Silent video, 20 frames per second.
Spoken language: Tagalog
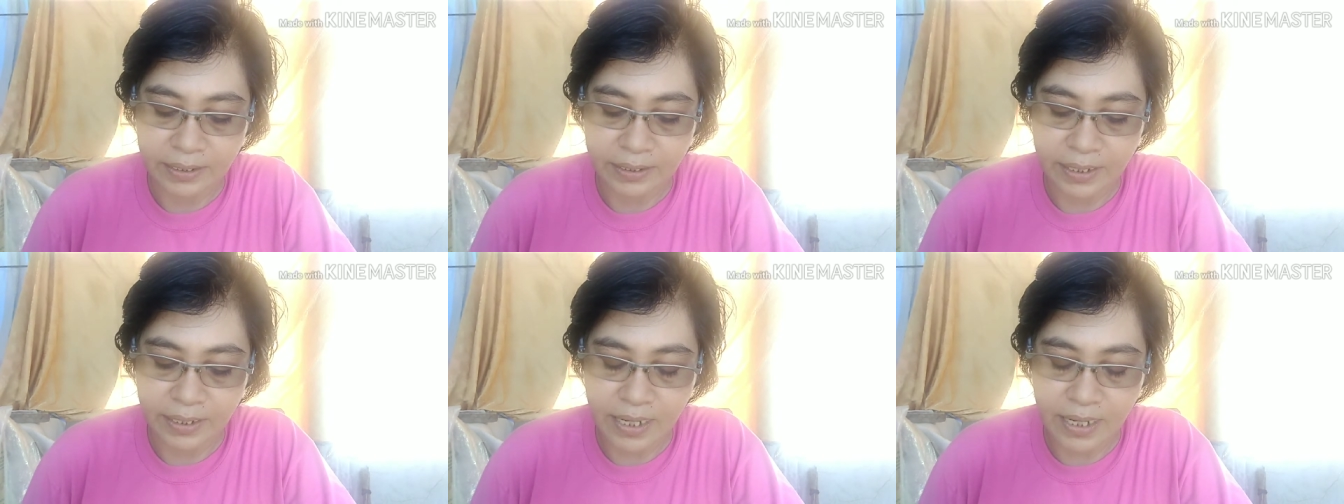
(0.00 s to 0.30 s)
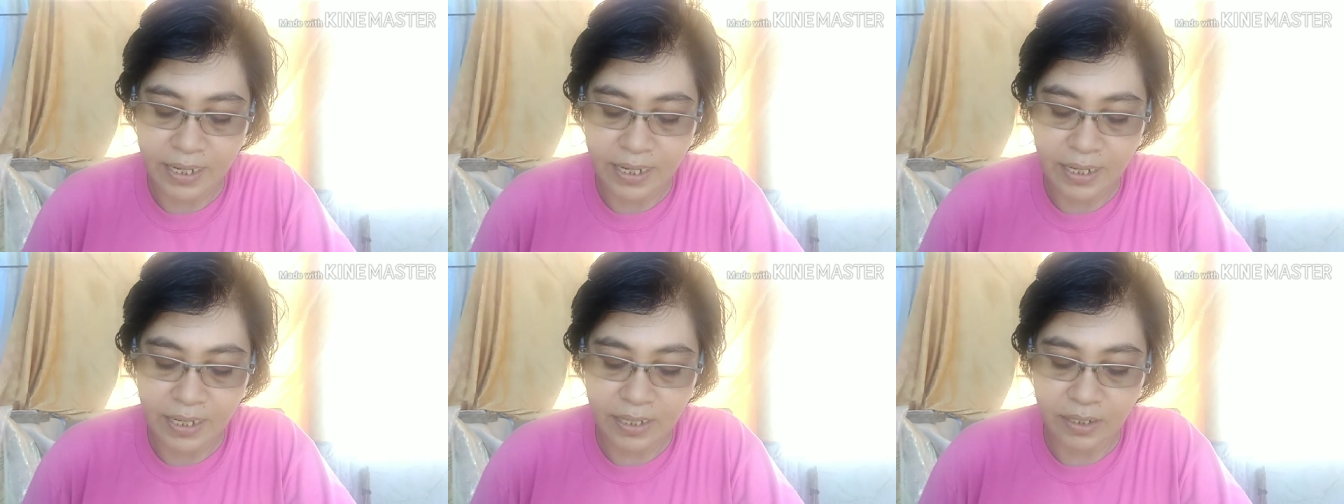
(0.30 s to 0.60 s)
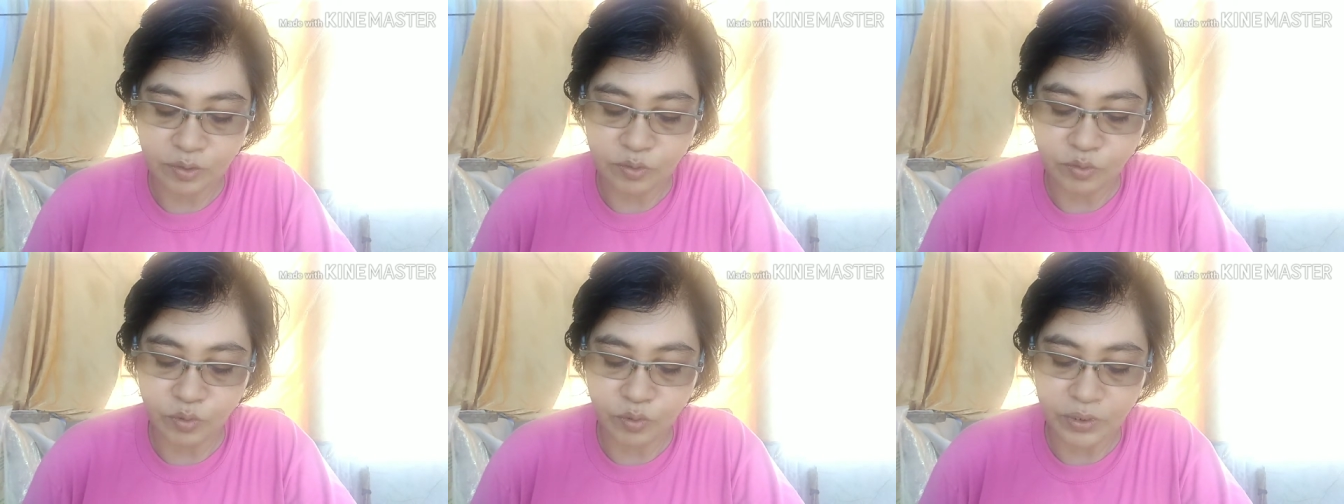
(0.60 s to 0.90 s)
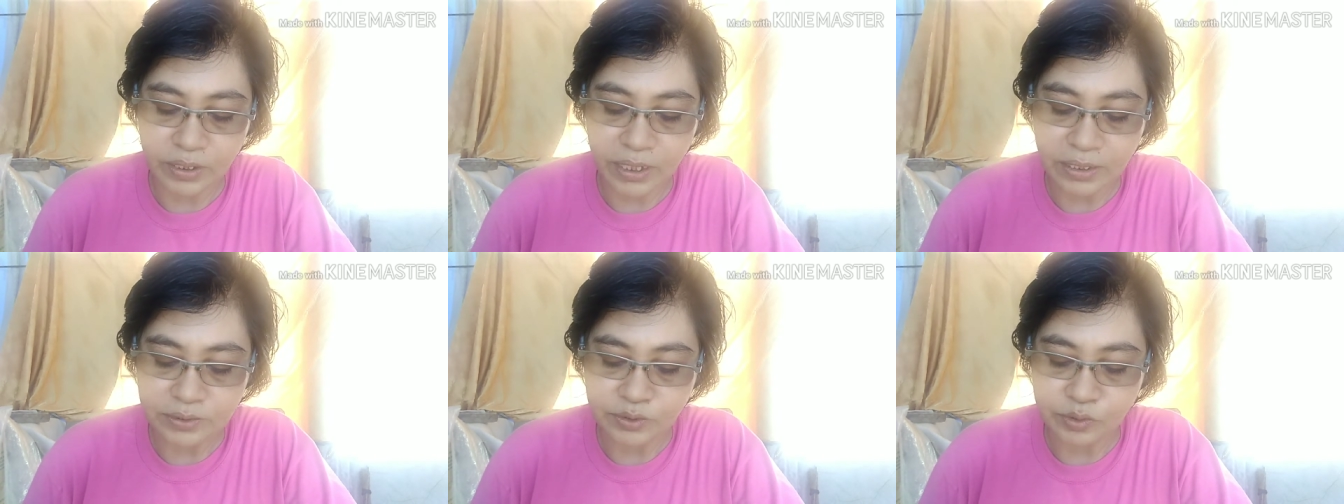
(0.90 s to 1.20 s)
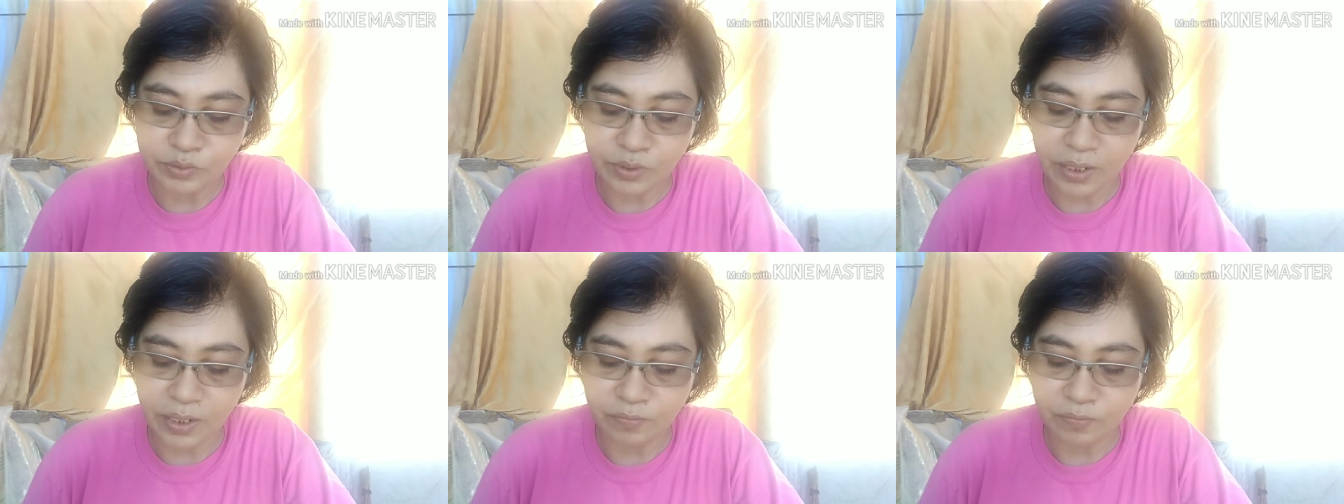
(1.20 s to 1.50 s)
na ito'y
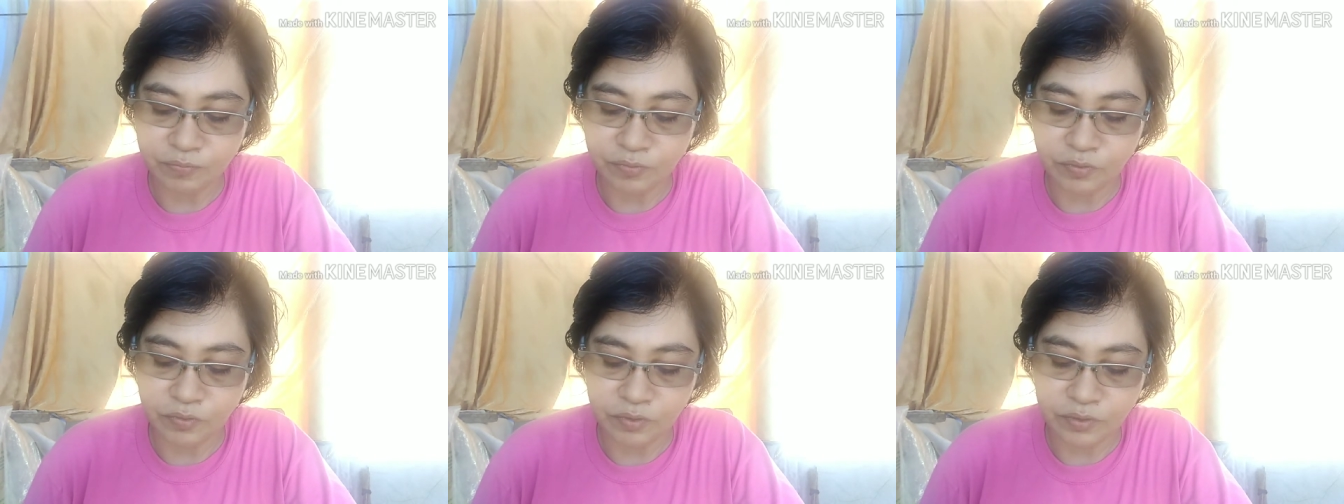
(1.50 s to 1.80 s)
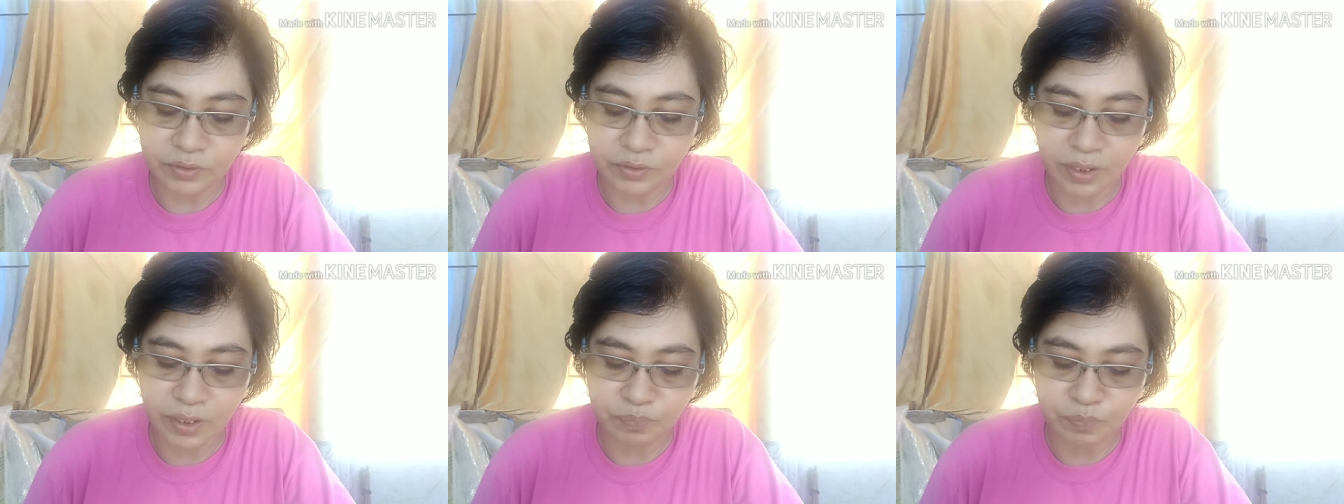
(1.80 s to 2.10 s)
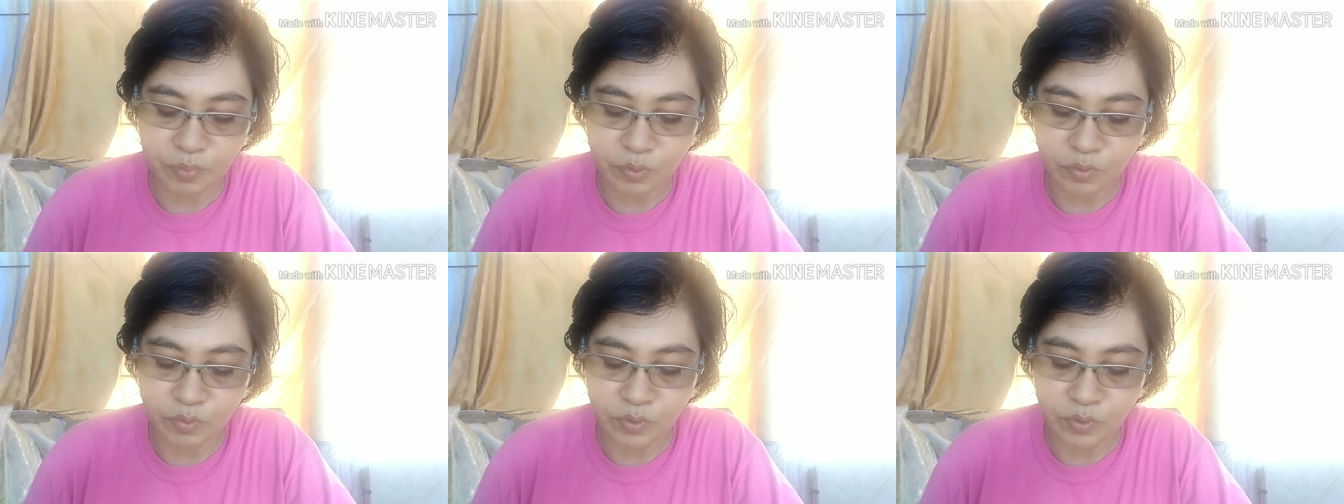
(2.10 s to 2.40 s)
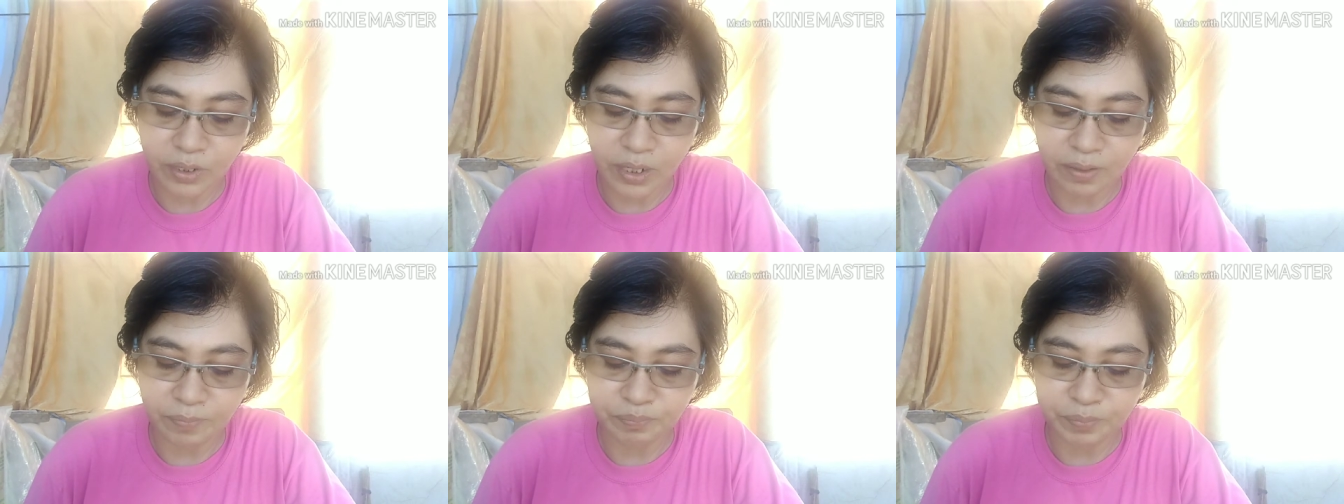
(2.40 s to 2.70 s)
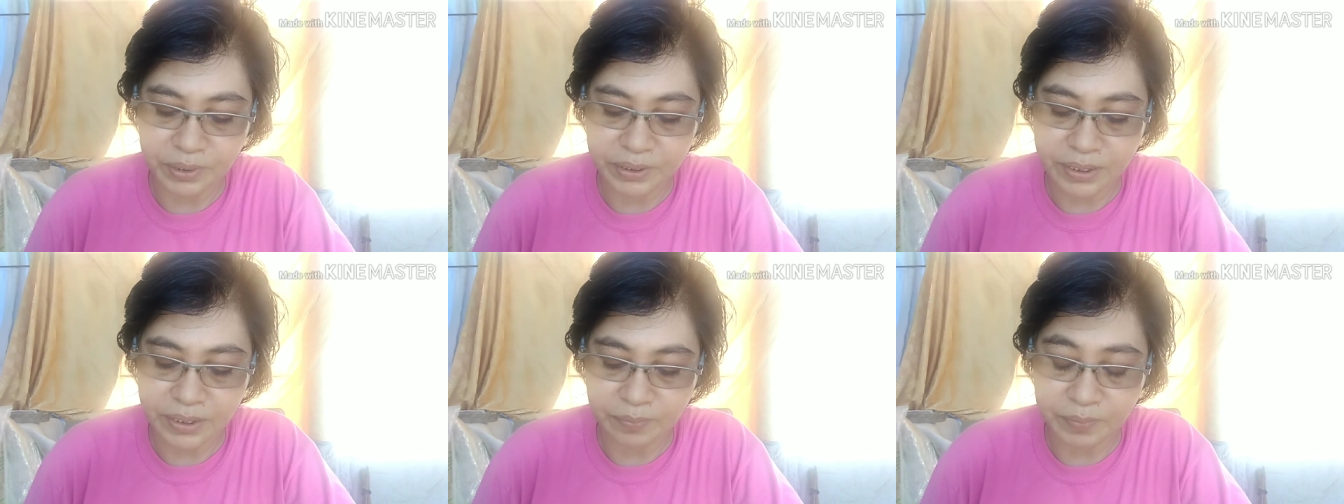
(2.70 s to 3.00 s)
natural food na puno ng
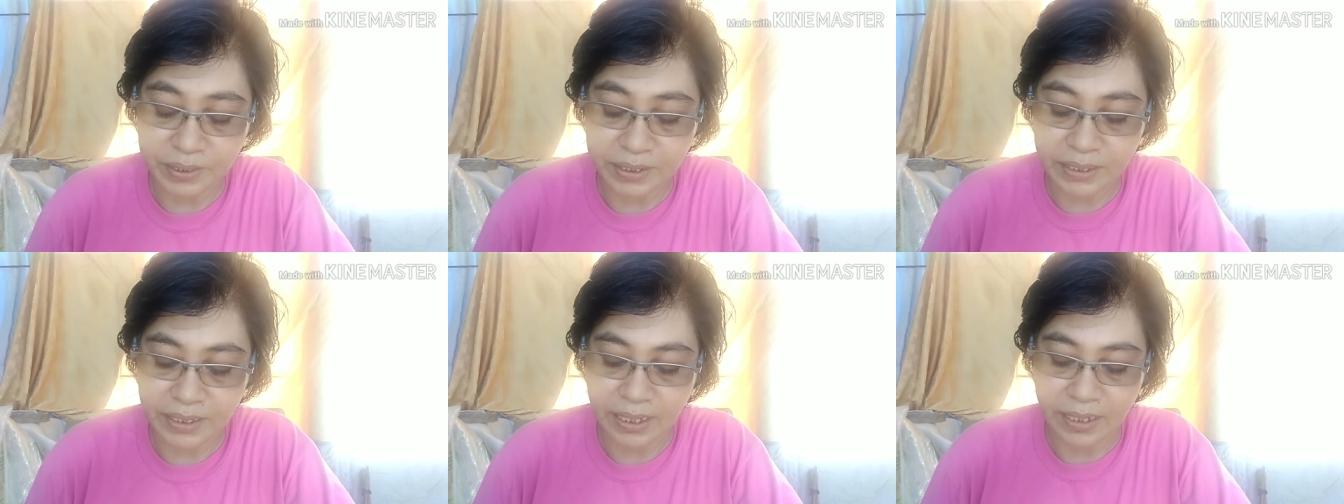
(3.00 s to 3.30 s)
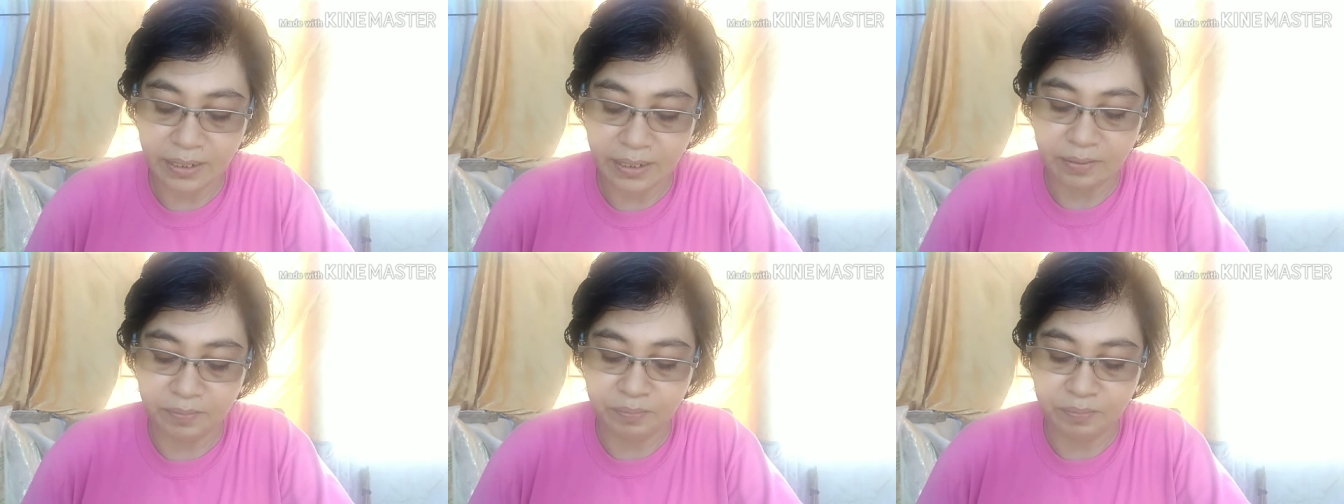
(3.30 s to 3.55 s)
vitamina,